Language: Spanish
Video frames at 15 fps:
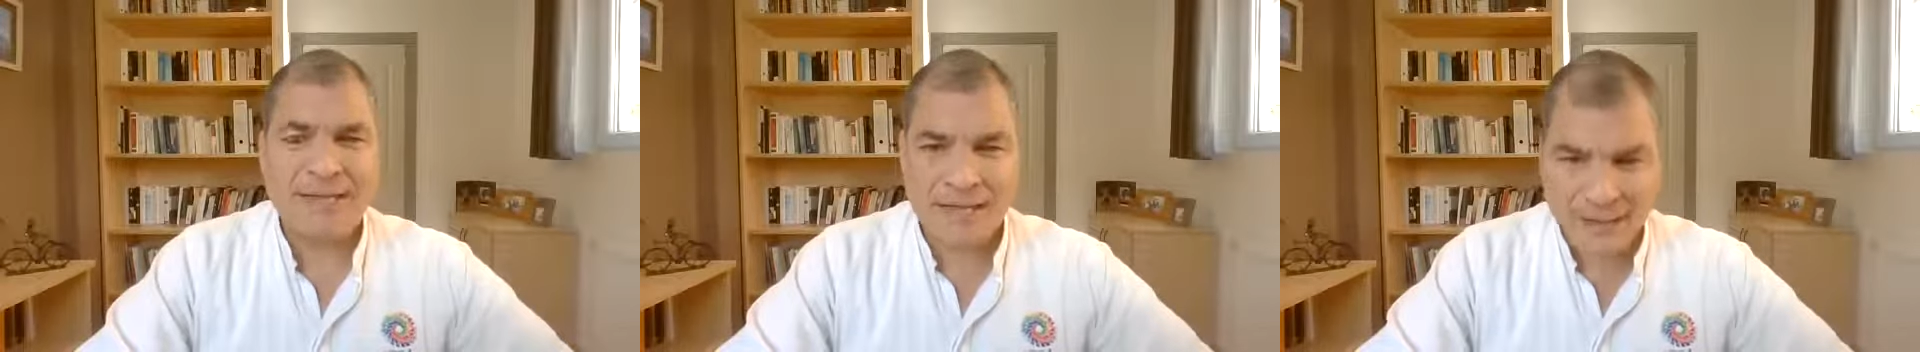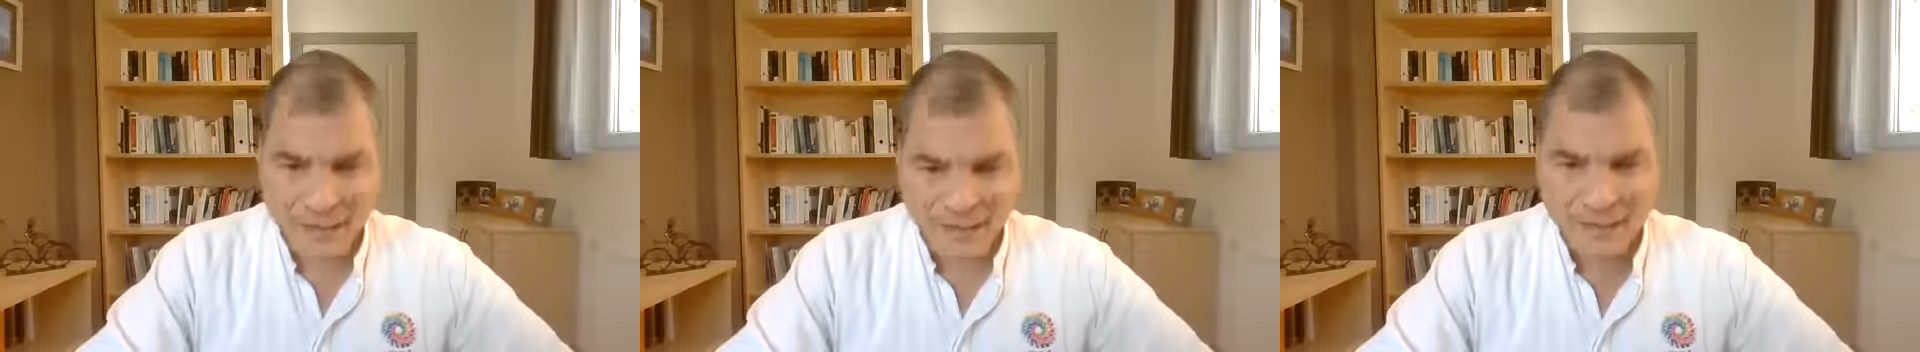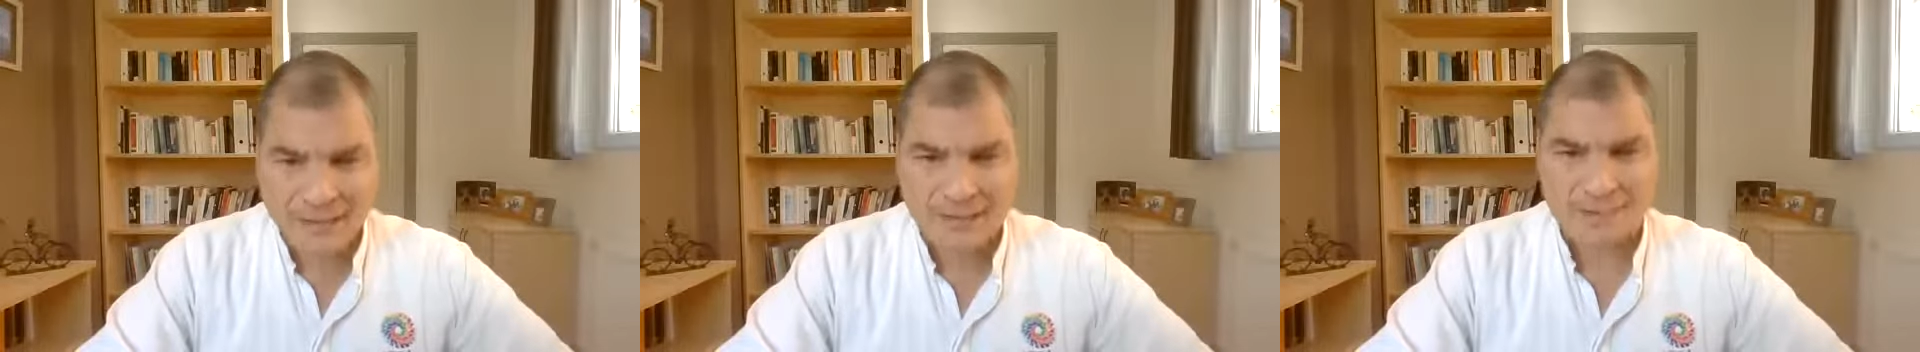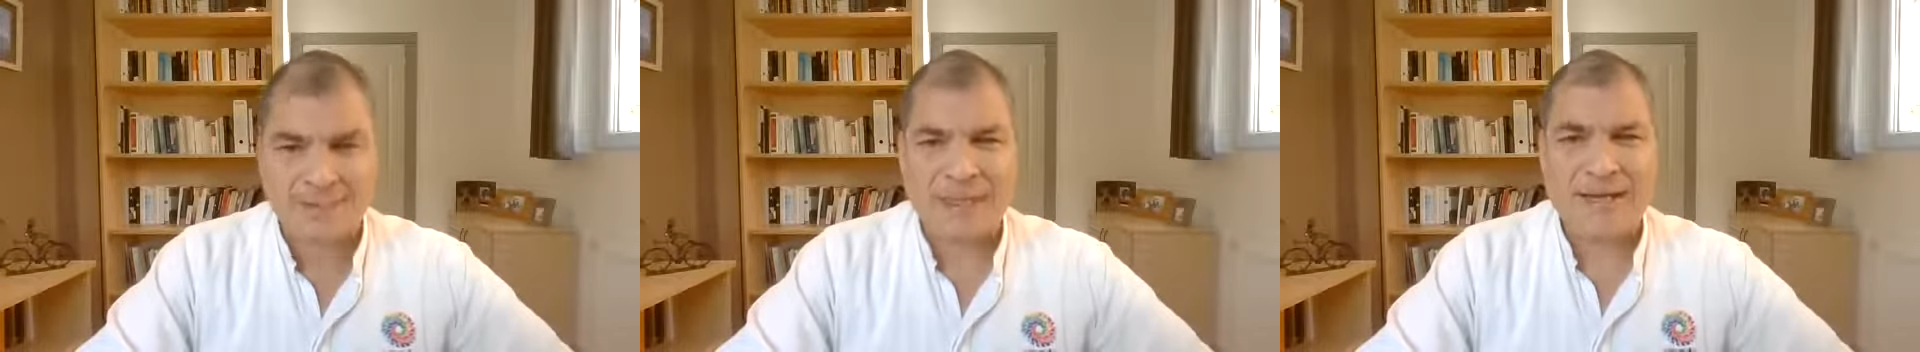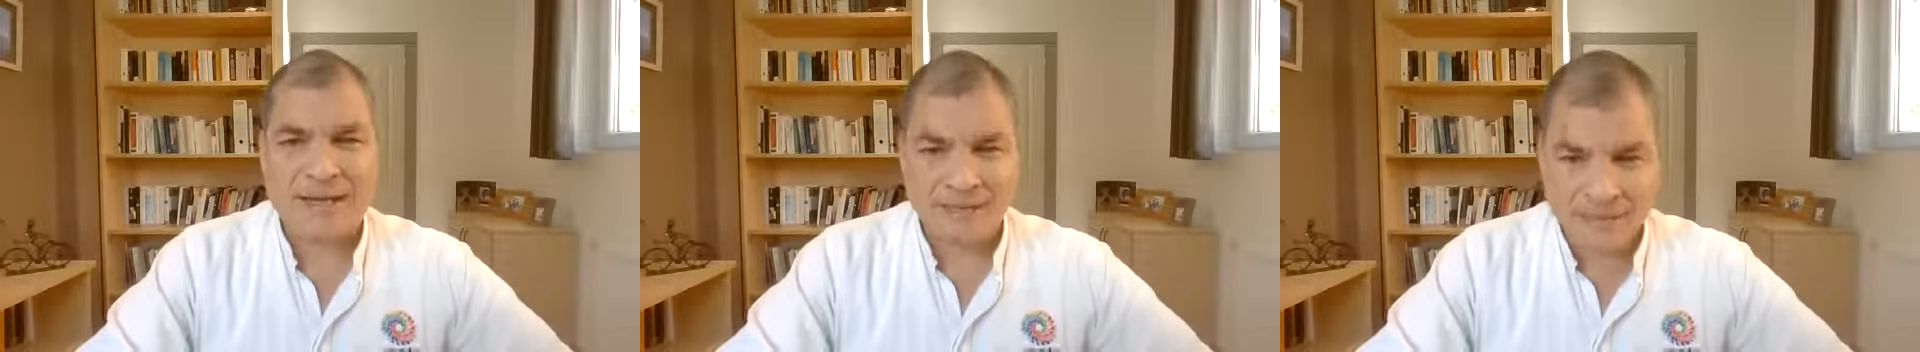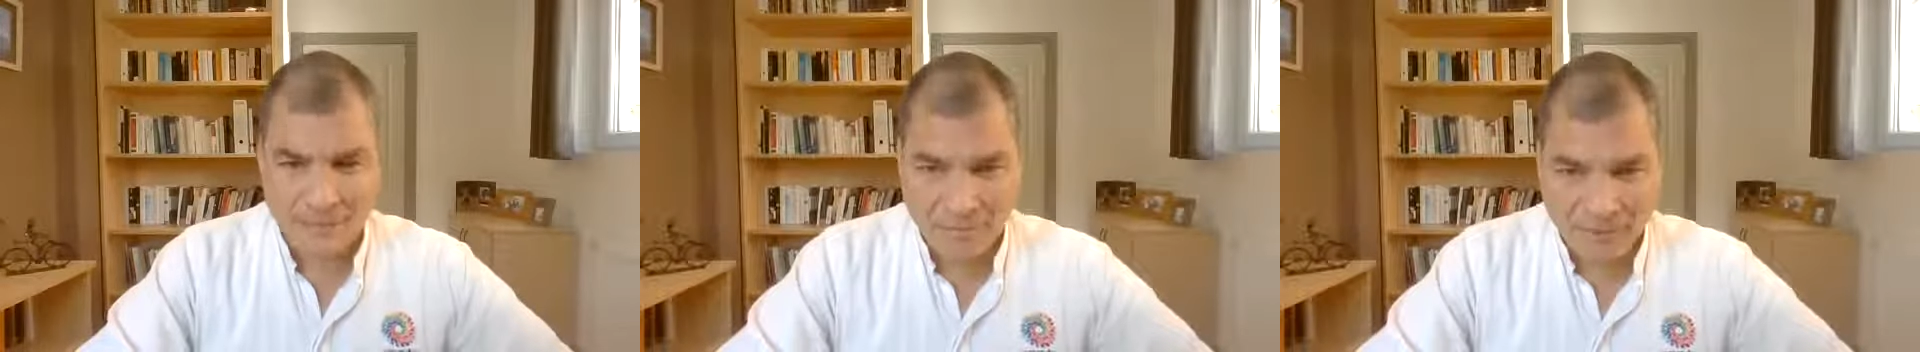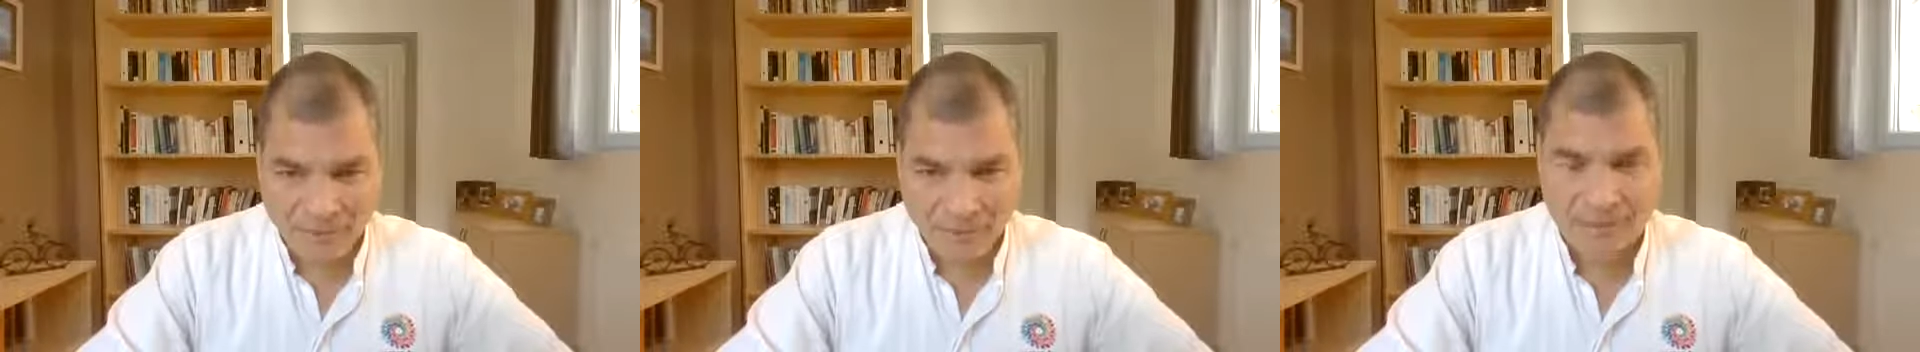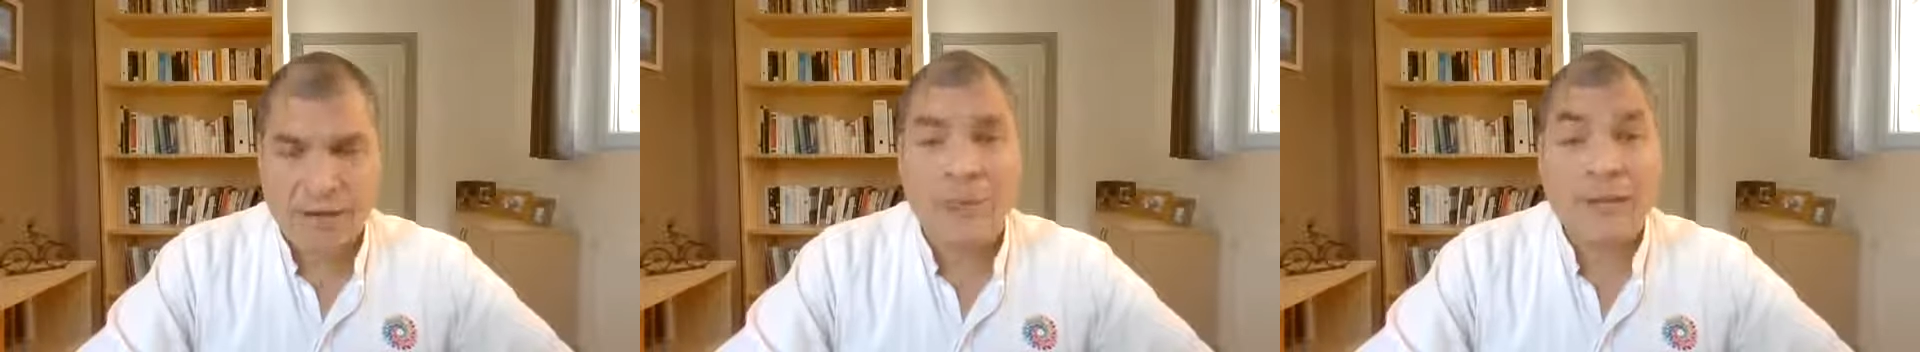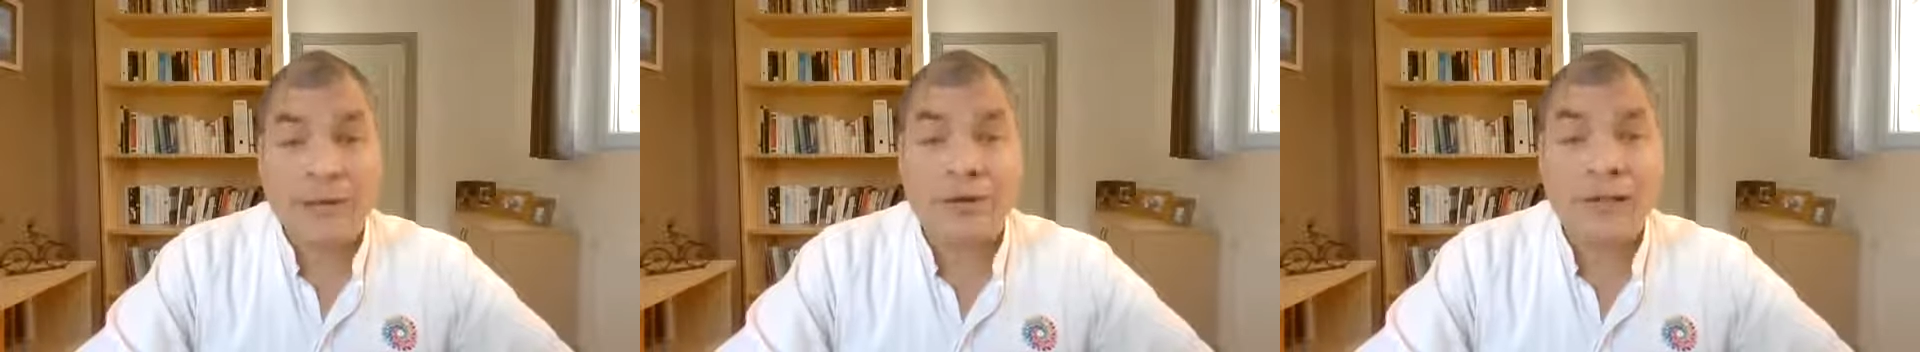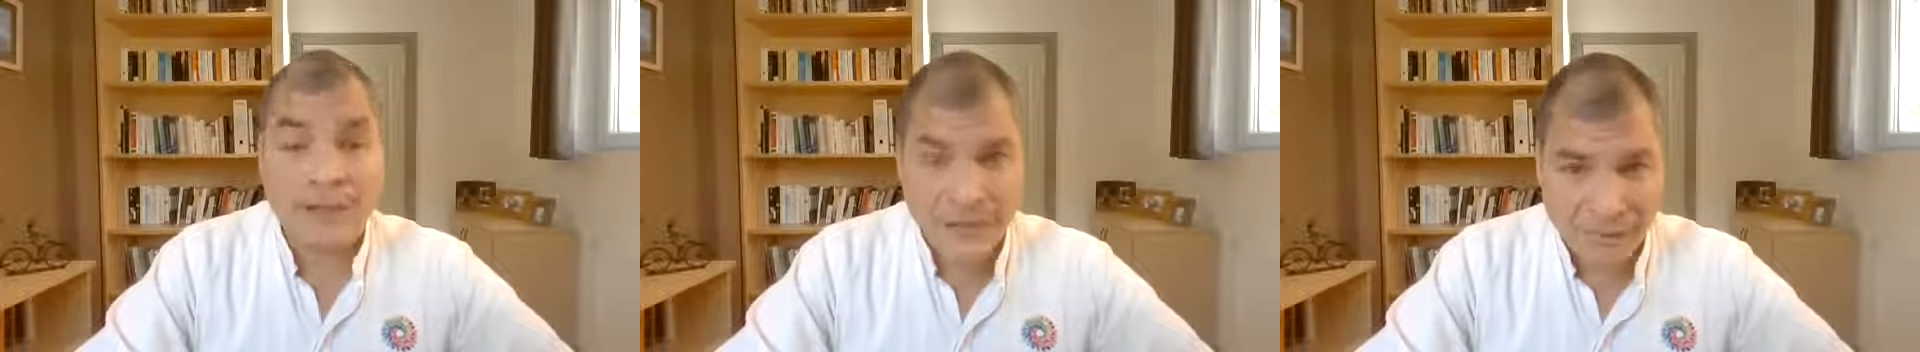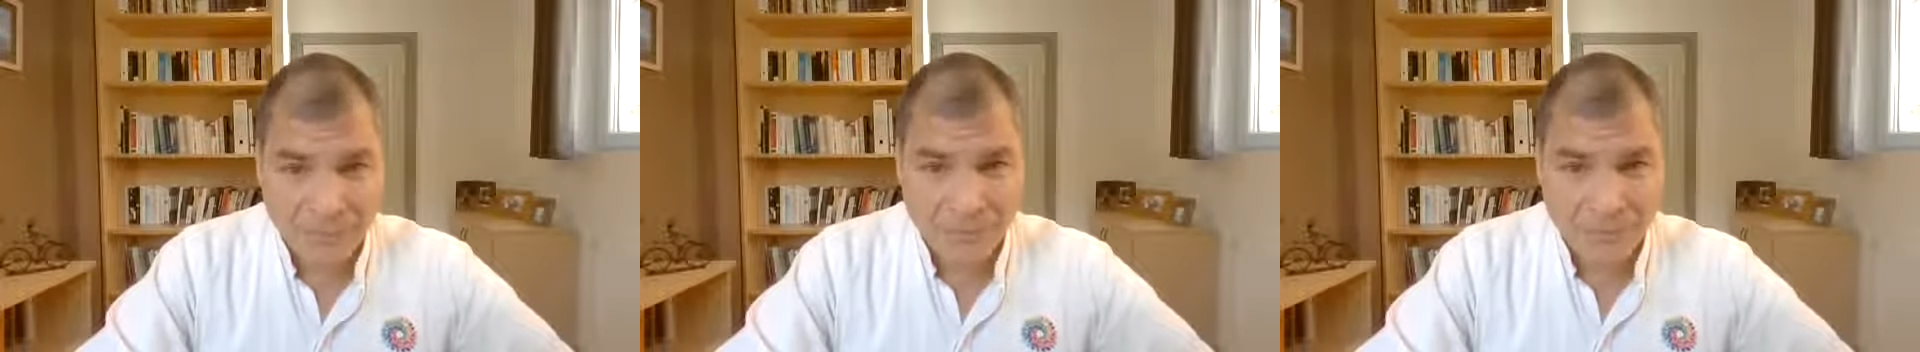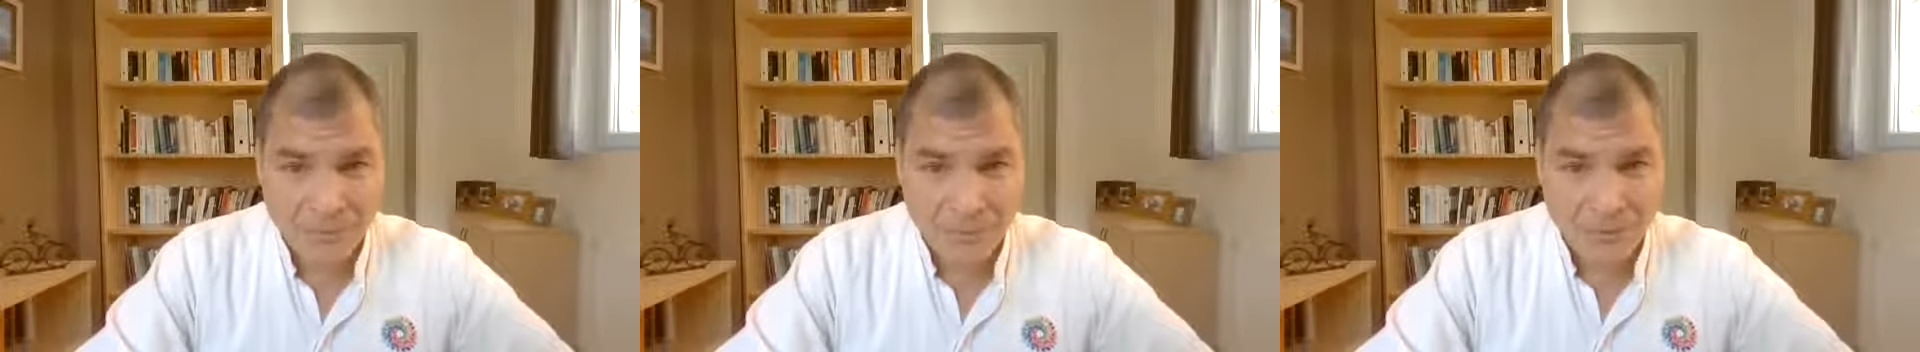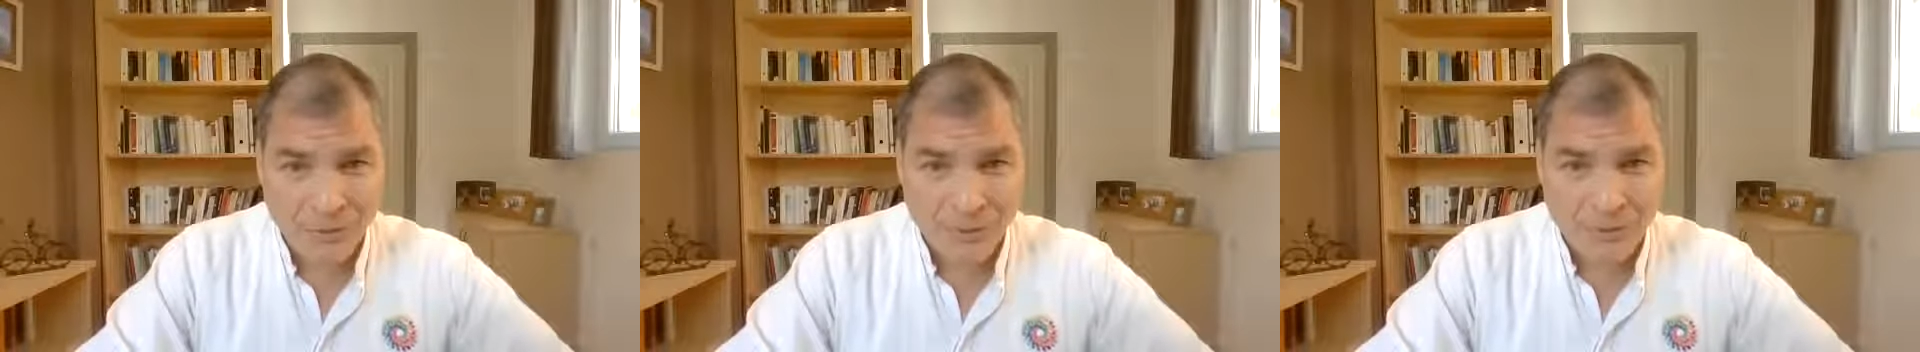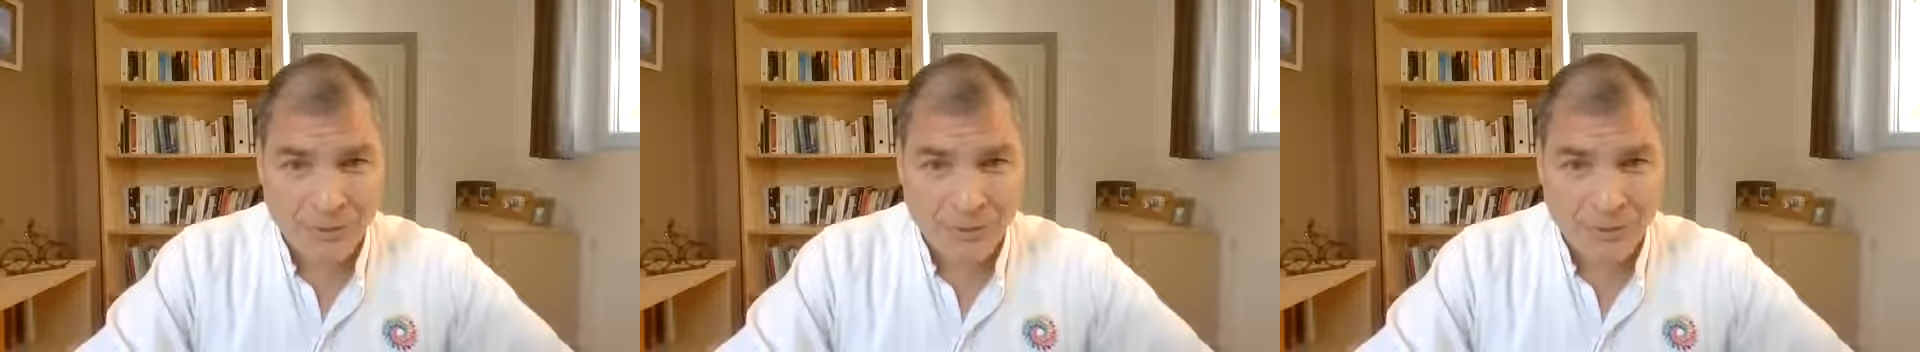Llegará ese amanecer, es cuestión de tiempo.